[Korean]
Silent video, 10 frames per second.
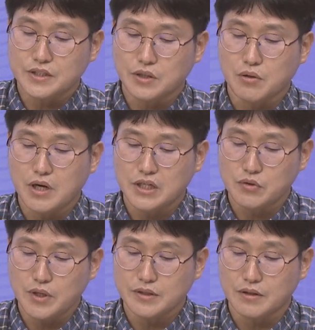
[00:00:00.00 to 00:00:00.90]
제공하기
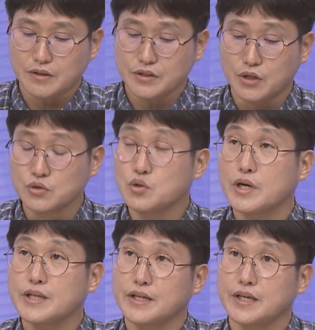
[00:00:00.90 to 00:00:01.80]
위해서
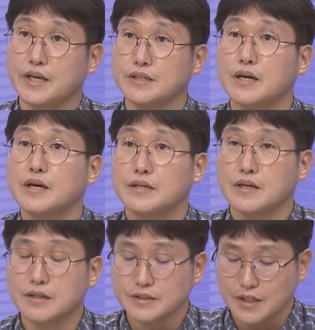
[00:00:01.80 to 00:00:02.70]
영유아 단계인
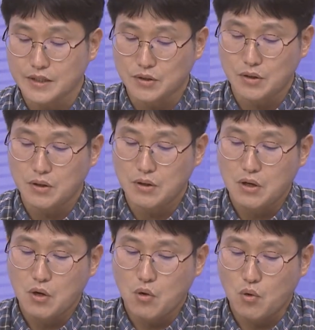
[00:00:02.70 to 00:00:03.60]
영세에서
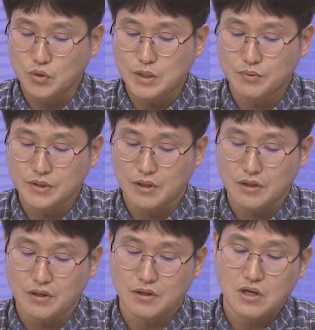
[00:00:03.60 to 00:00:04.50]

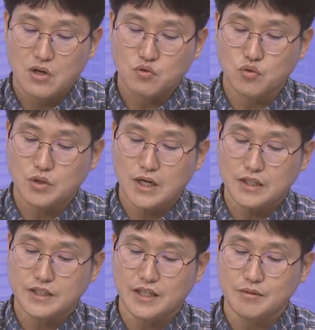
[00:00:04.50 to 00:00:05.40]
5세부터 국가가
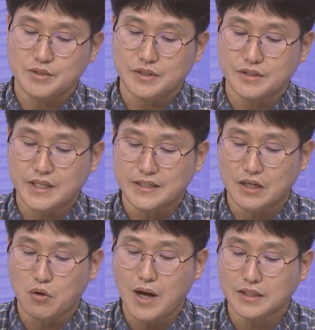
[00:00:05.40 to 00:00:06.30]
책임지는
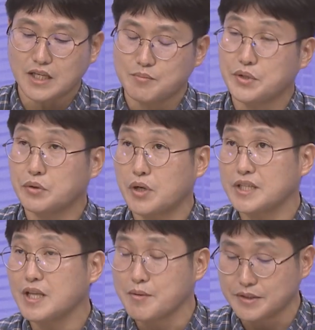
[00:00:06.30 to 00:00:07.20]
대상을 확대할 필요가
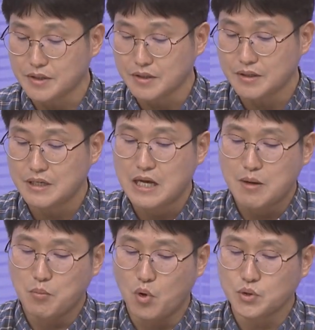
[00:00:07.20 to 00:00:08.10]
있다면서
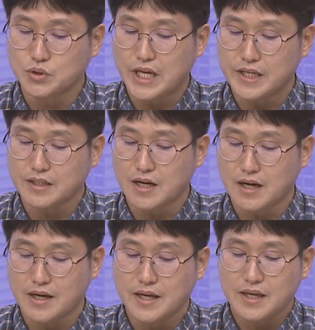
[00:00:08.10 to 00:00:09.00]
모든
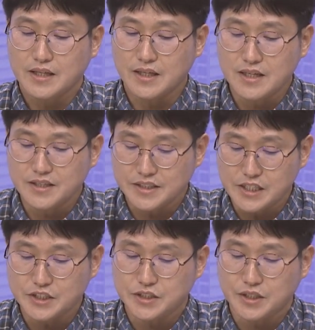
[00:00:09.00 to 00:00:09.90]
아이가 1년
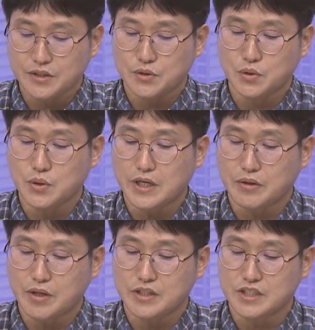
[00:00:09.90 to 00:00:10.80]
일찍
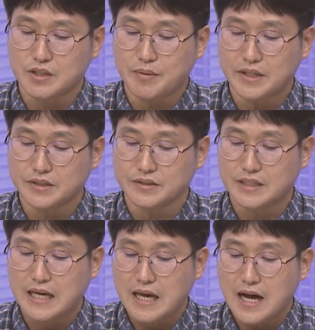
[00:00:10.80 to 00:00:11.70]
초등학교에 진입하는
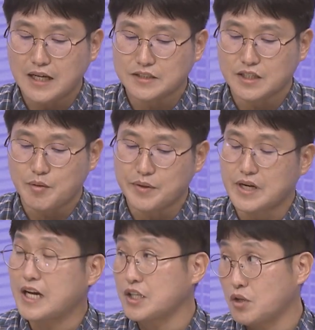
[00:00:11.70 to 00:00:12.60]
학제
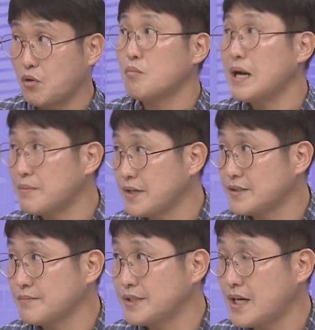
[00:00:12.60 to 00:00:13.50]
개편을 하겠다고
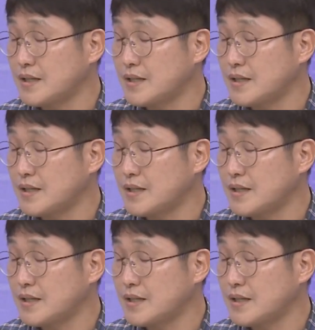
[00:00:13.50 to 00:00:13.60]
발표했습니다.